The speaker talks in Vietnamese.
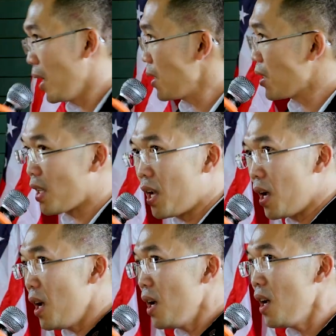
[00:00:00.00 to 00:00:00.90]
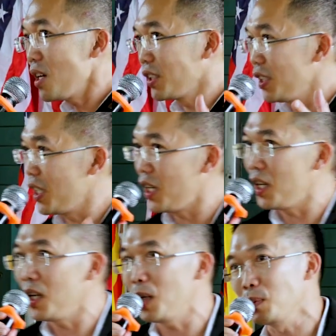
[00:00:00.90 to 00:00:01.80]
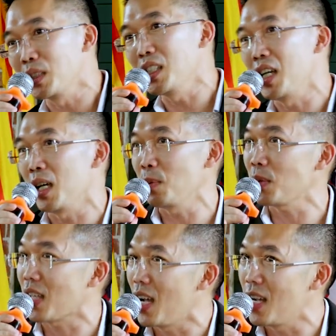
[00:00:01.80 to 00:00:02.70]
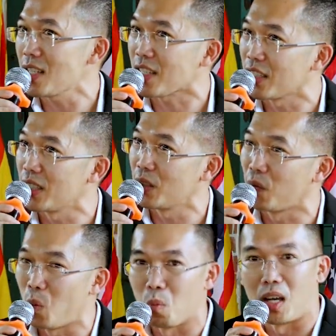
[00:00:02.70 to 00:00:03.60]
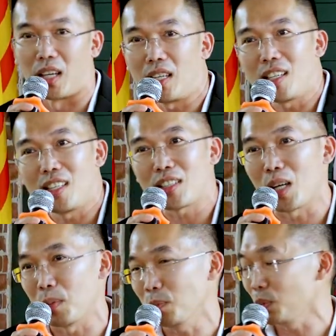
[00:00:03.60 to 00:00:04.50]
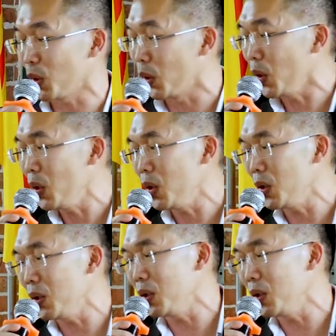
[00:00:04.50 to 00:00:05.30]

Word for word: à, phần lớn giọng ca là của các anh chị em ca sĩ ở local cũng như